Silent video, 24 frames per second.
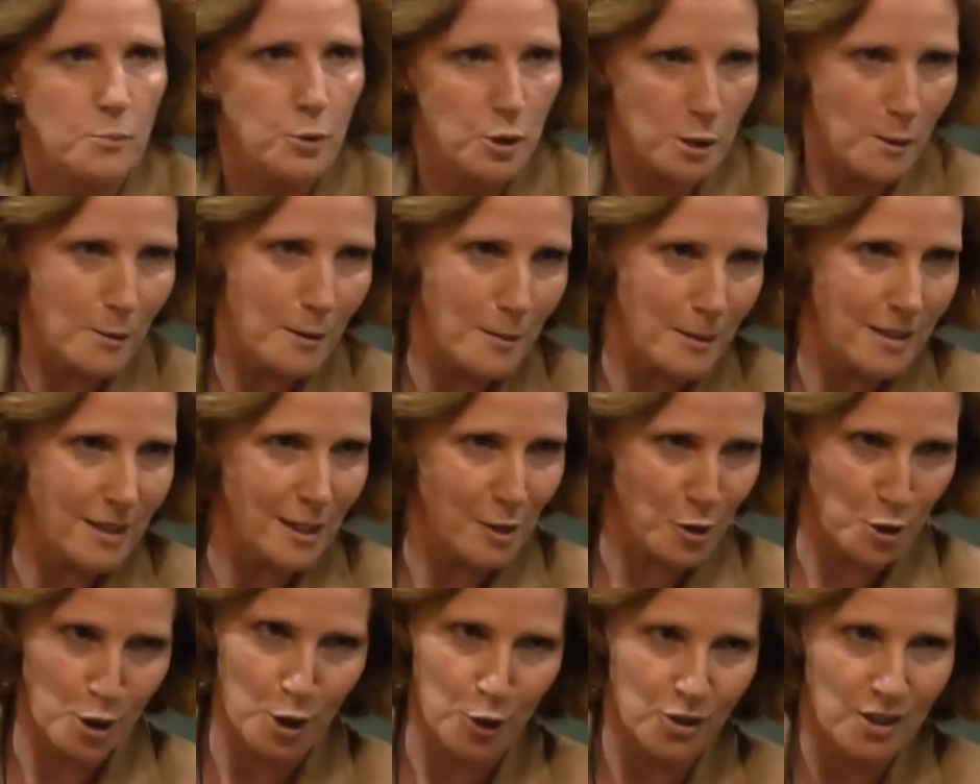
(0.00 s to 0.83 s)

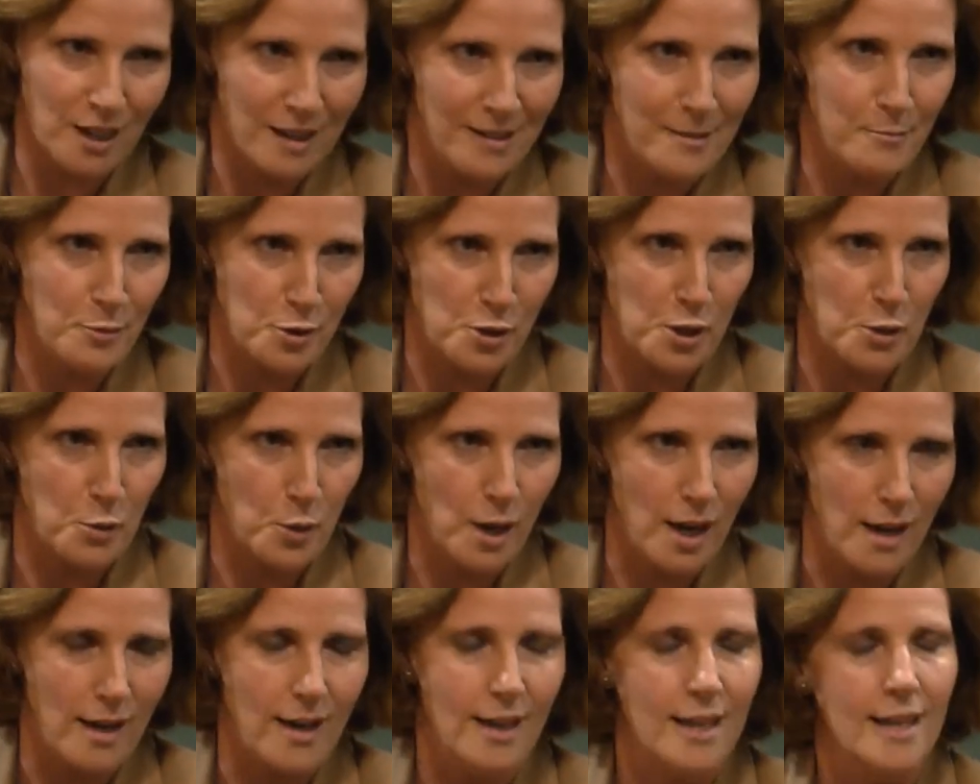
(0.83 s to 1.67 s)
Posiblemente los encontraremos
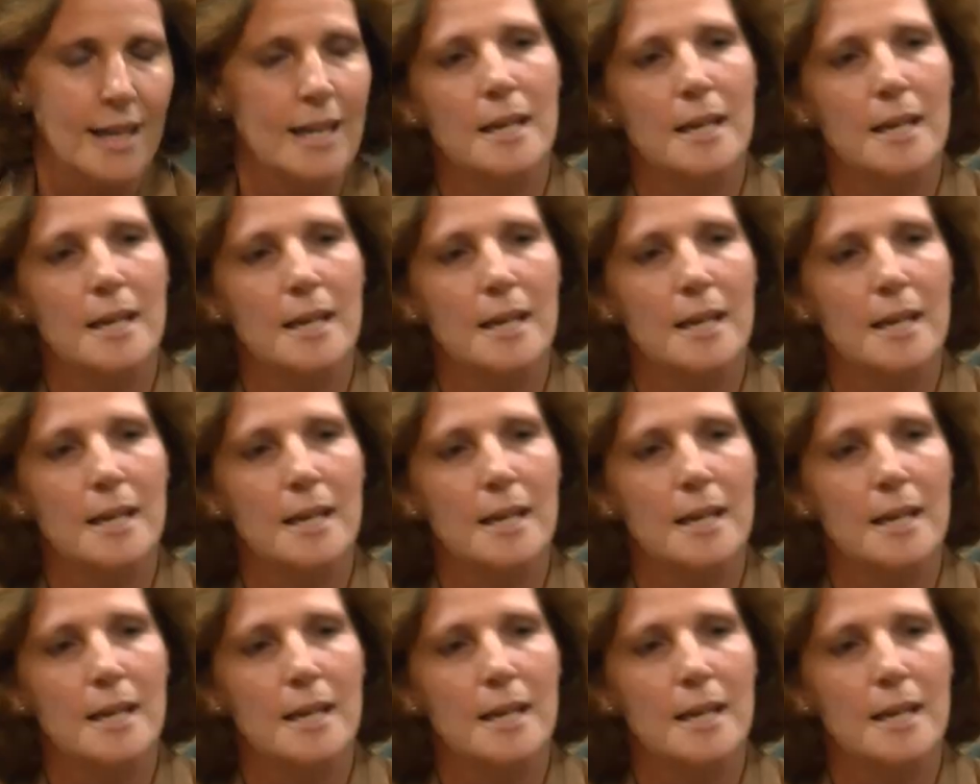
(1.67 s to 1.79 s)
igual,